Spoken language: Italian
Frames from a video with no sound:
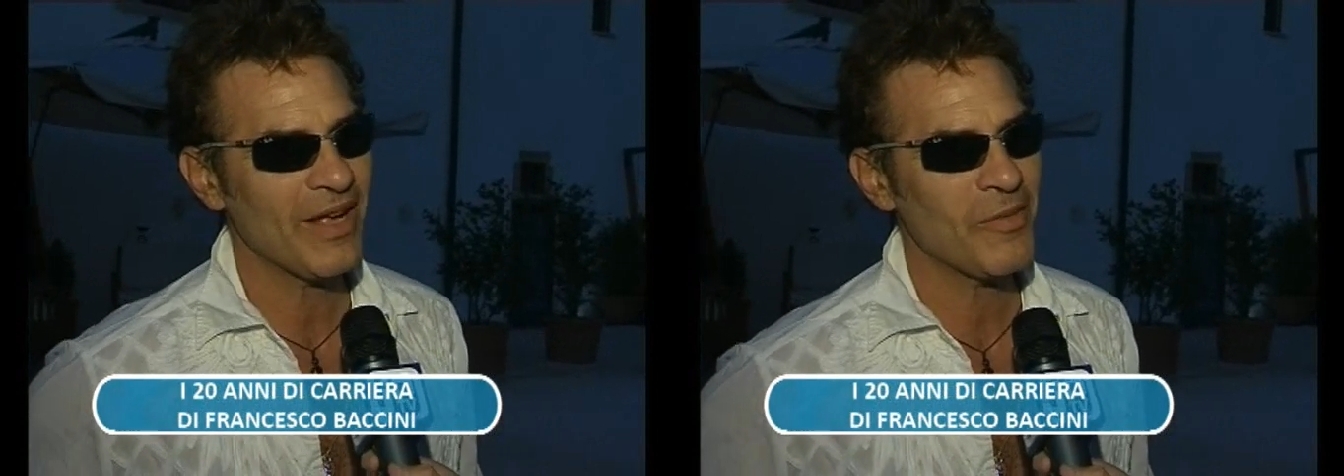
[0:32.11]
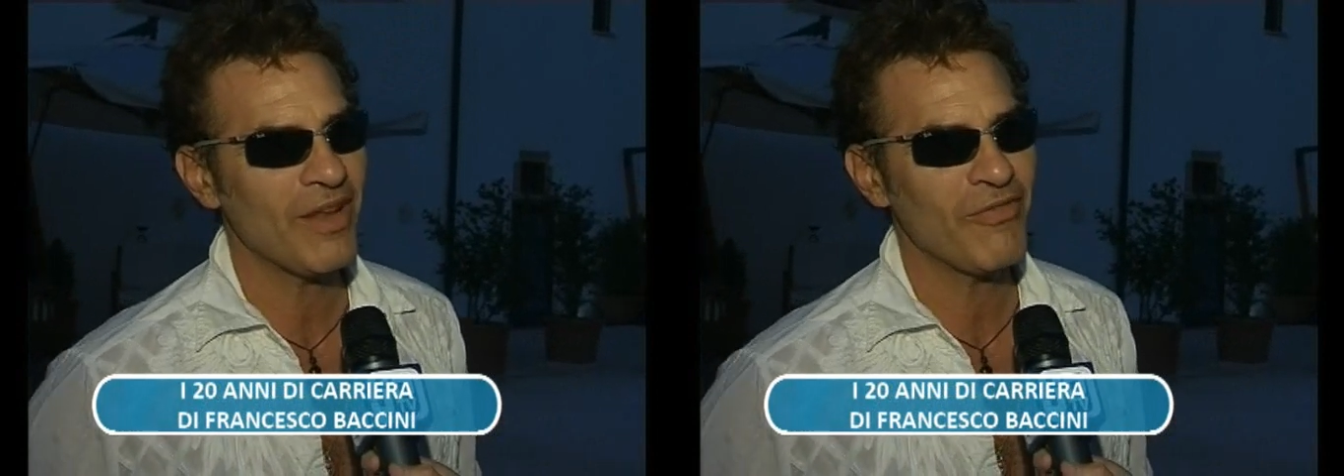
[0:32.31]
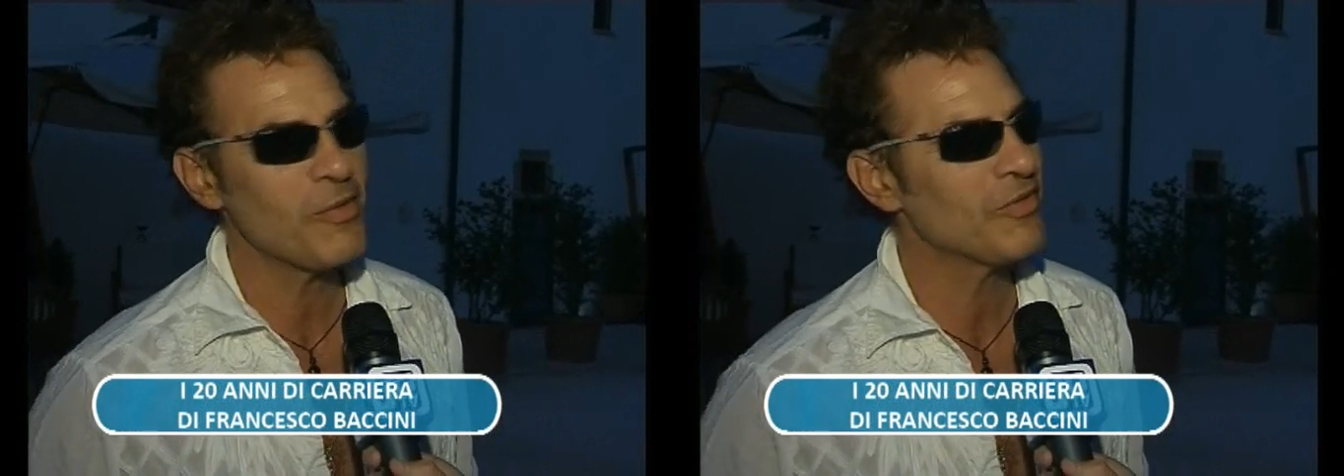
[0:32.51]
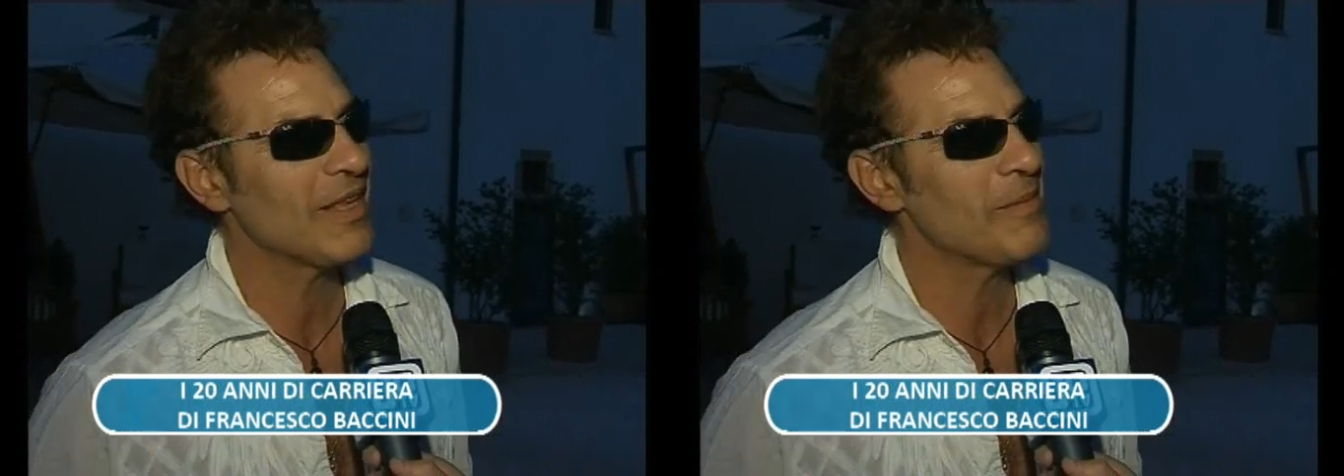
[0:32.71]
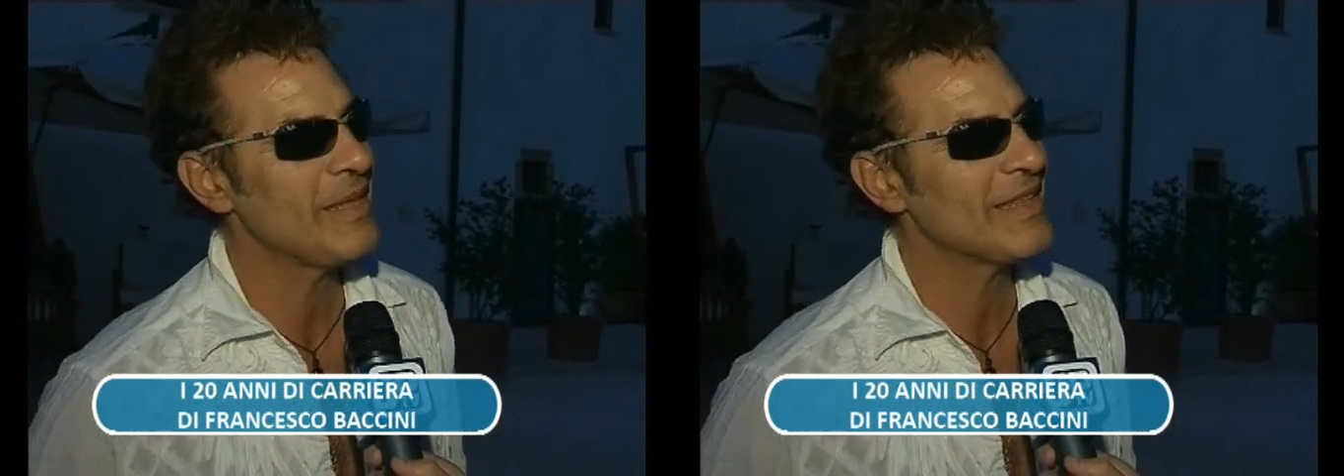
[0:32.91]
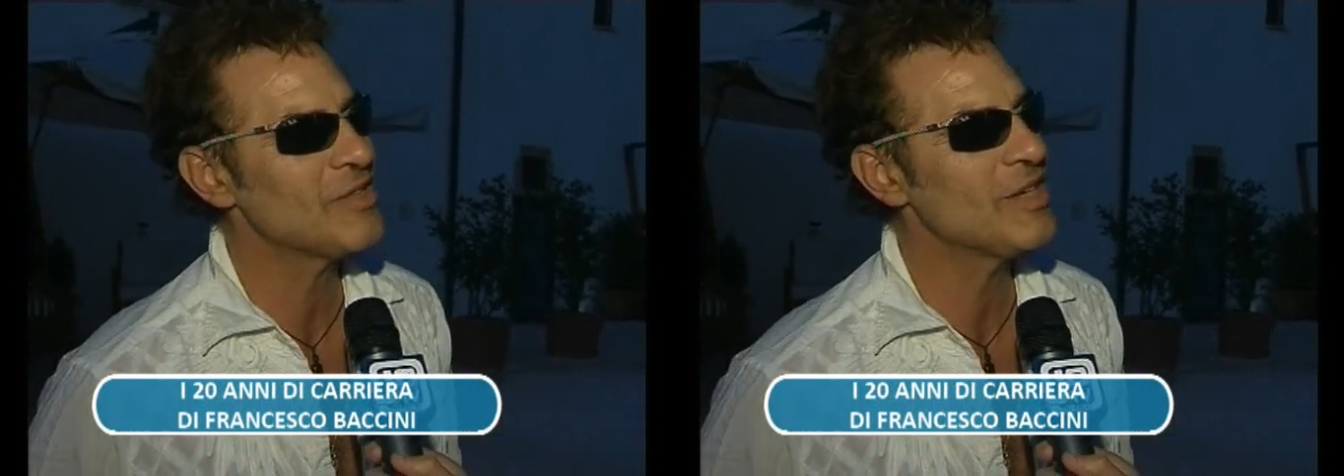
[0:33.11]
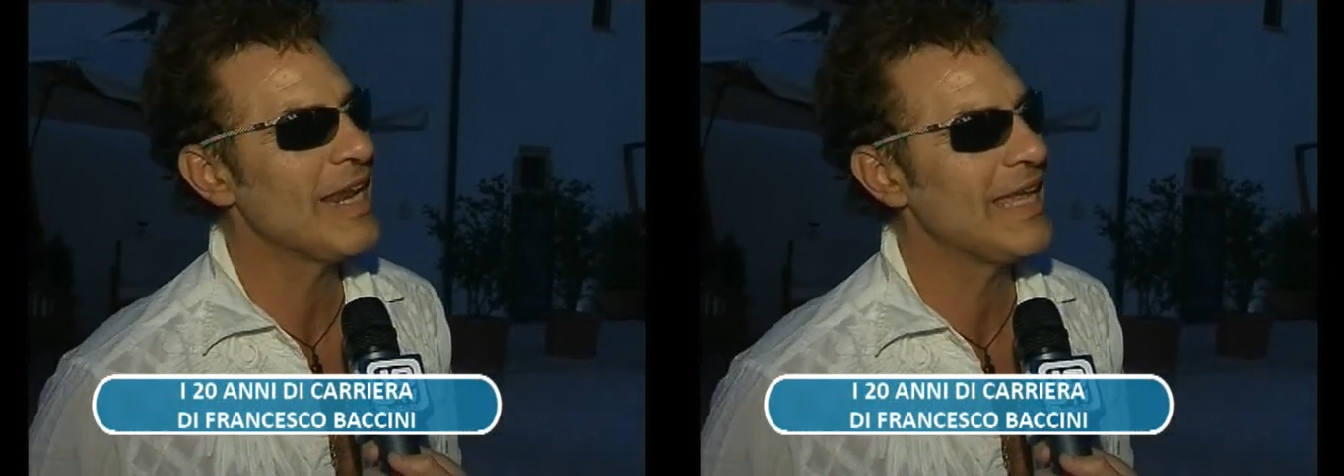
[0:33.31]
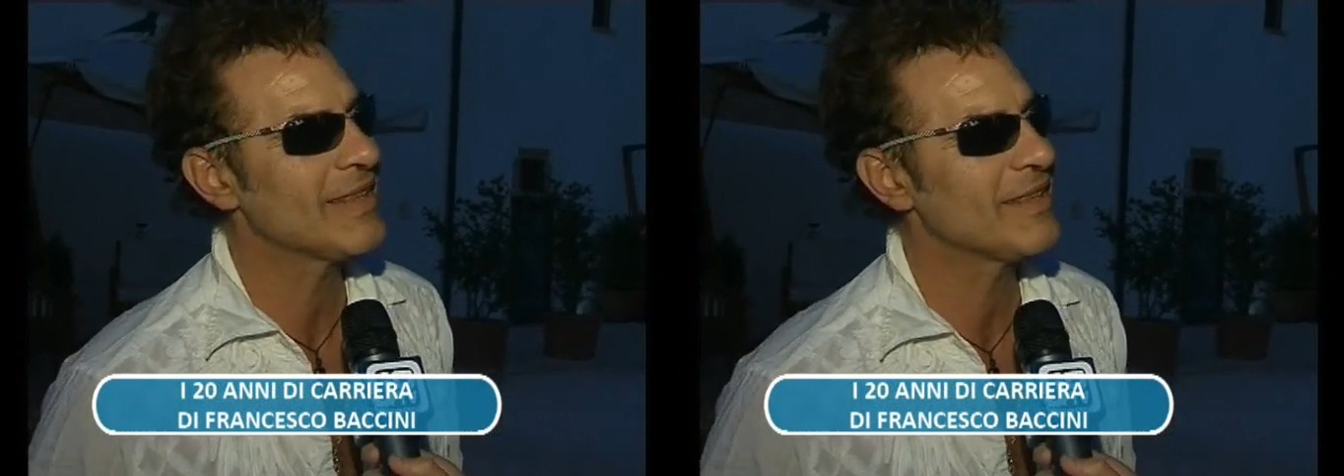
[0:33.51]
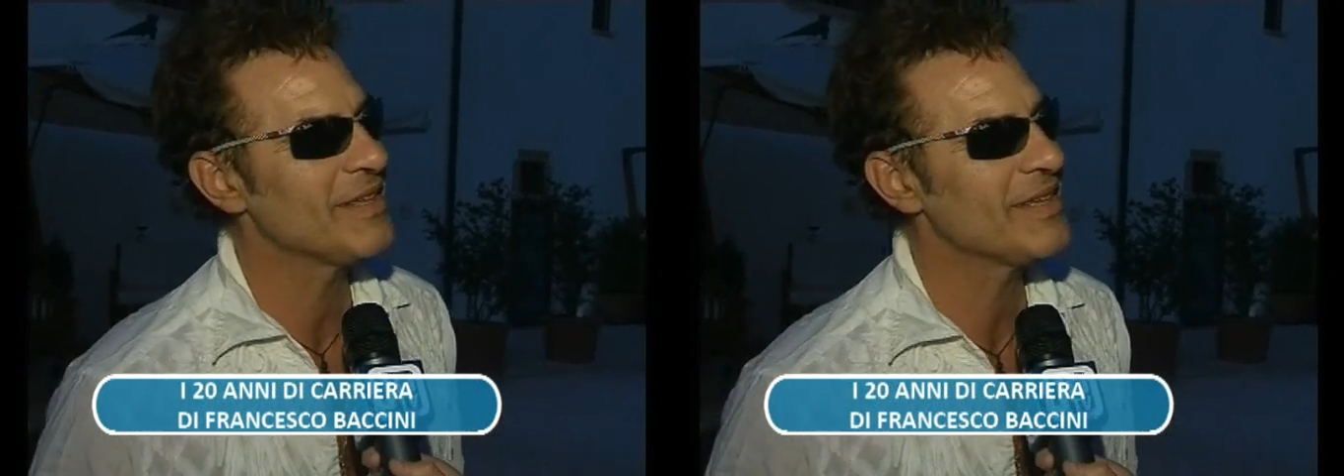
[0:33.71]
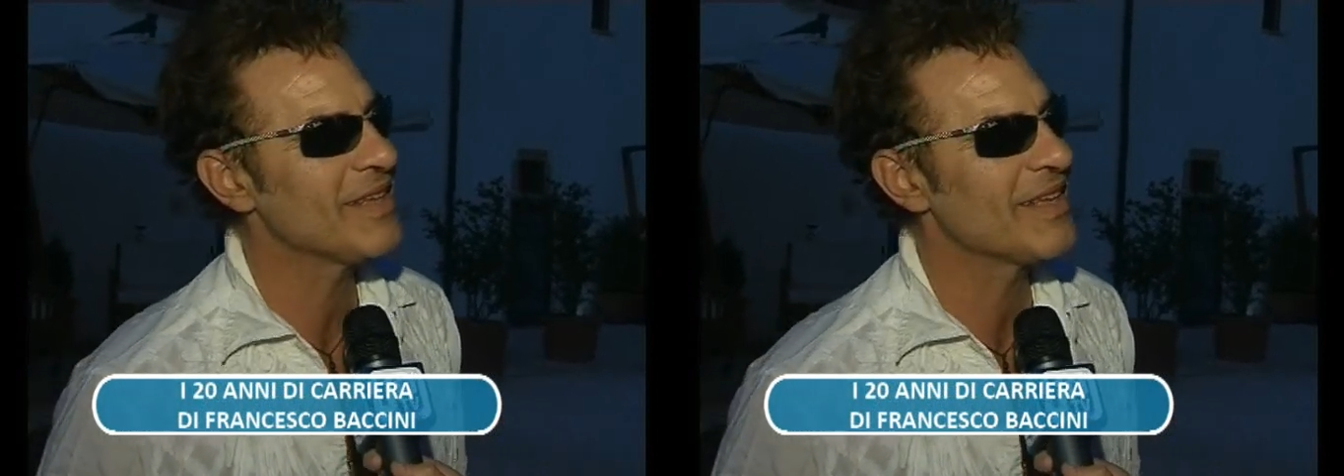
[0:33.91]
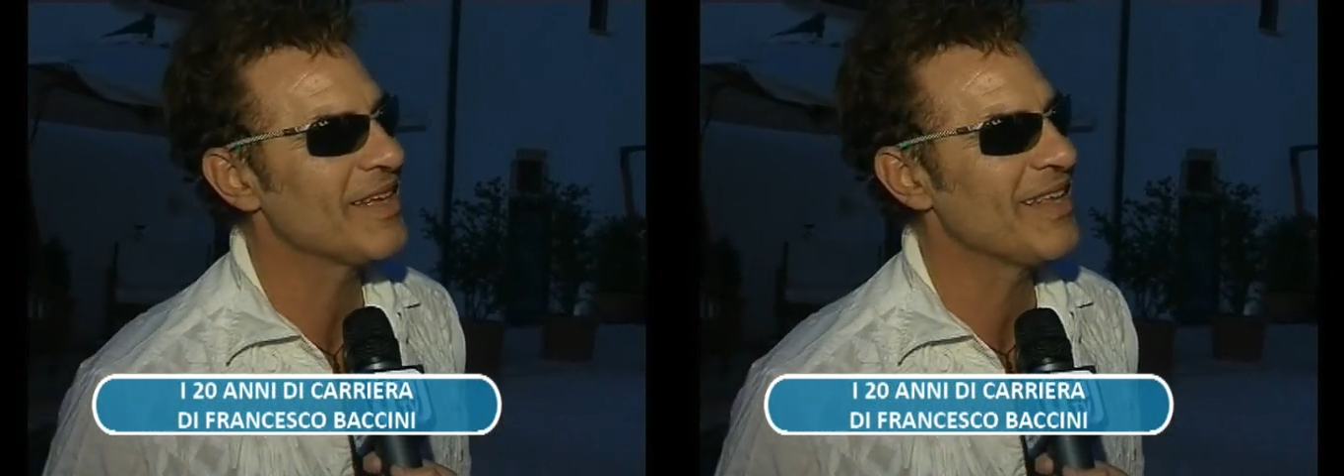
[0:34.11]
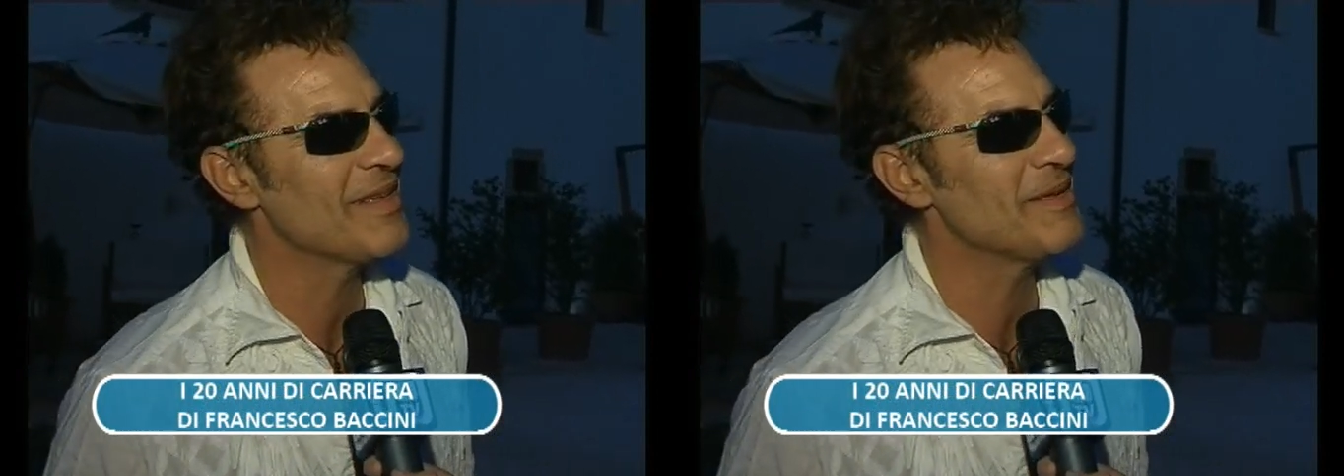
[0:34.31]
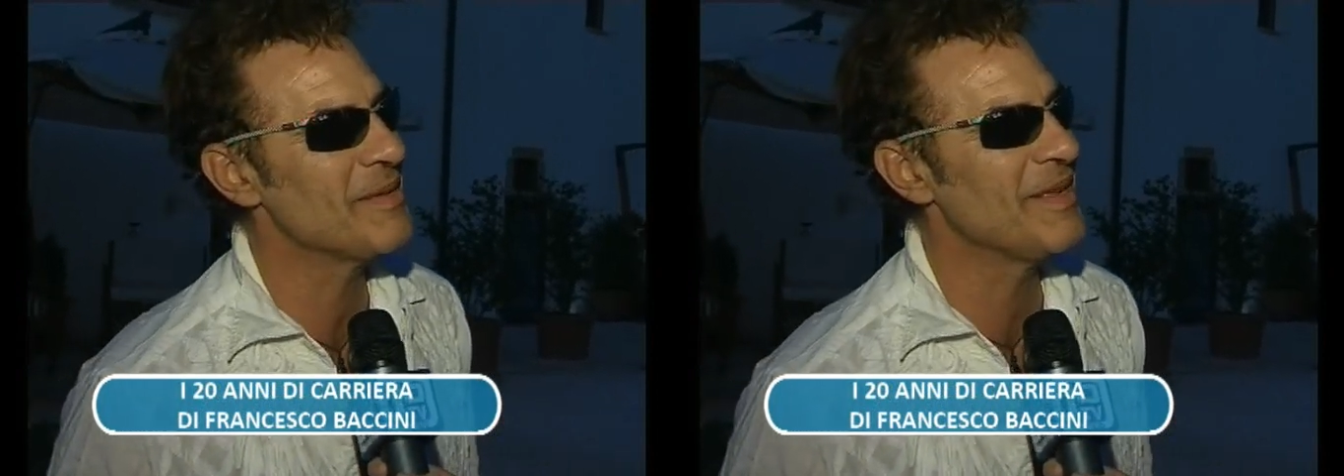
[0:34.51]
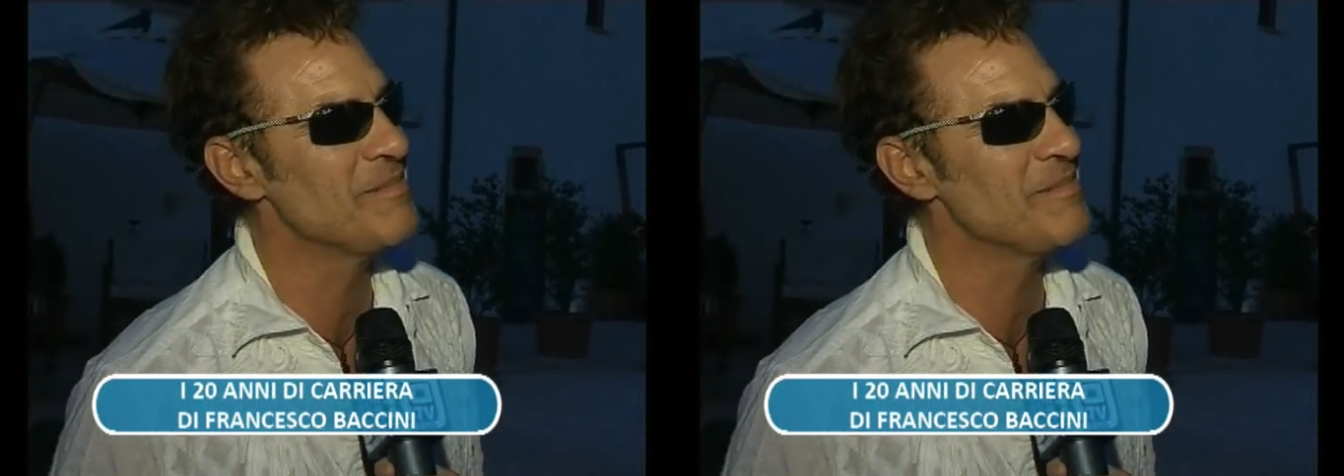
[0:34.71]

come la famosa meta Gillette eh, che